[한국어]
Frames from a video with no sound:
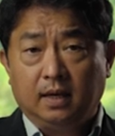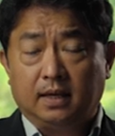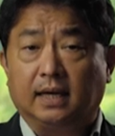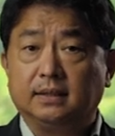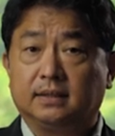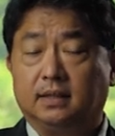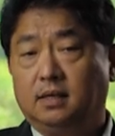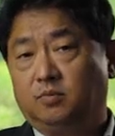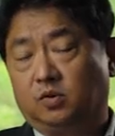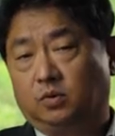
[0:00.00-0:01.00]
칸트의
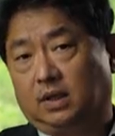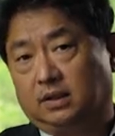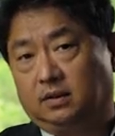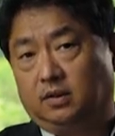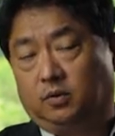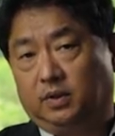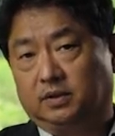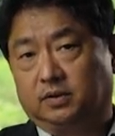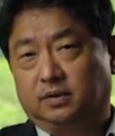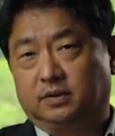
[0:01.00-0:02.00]
임의론 같은
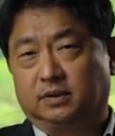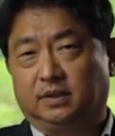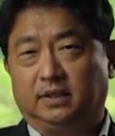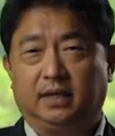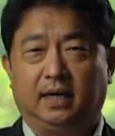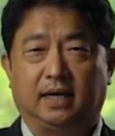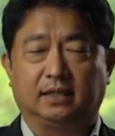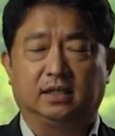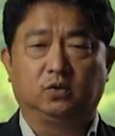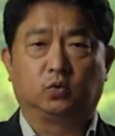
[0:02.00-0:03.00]
경우에서는 이게
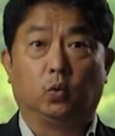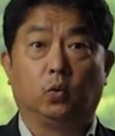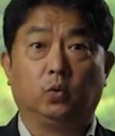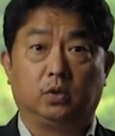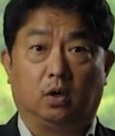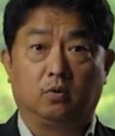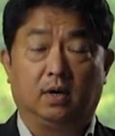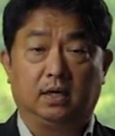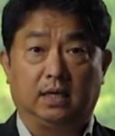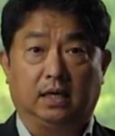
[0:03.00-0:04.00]
가장 좋은
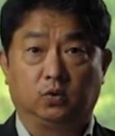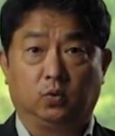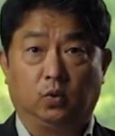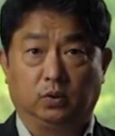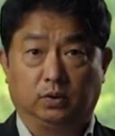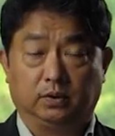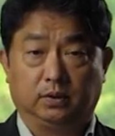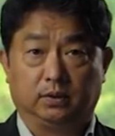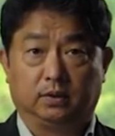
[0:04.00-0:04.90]
결과를 가져오는